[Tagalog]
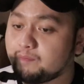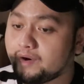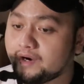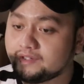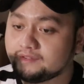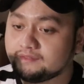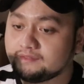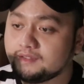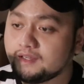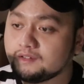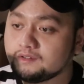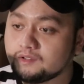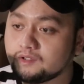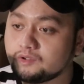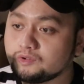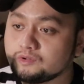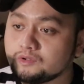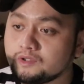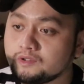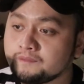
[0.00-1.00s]
part
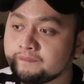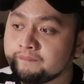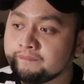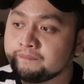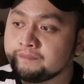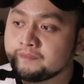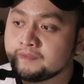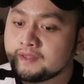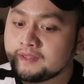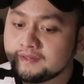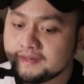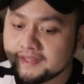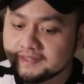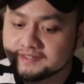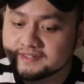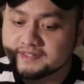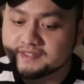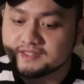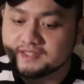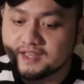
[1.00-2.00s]
download.
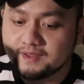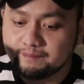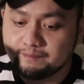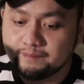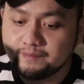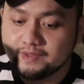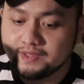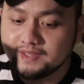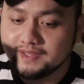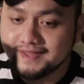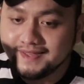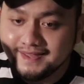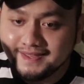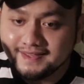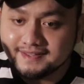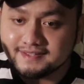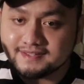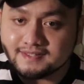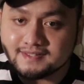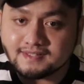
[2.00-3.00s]
Next step
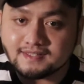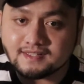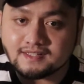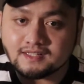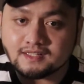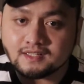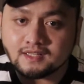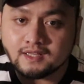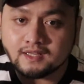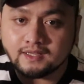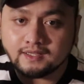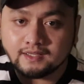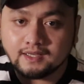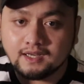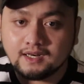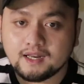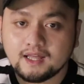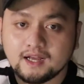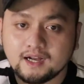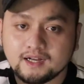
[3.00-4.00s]
is
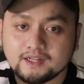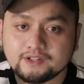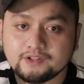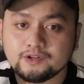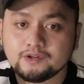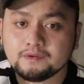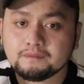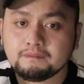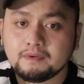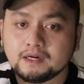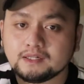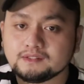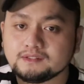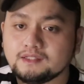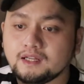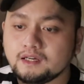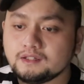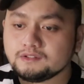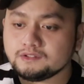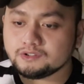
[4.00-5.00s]
kailangan yung
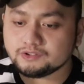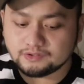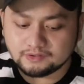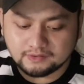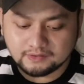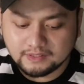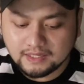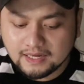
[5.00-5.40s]
mag-download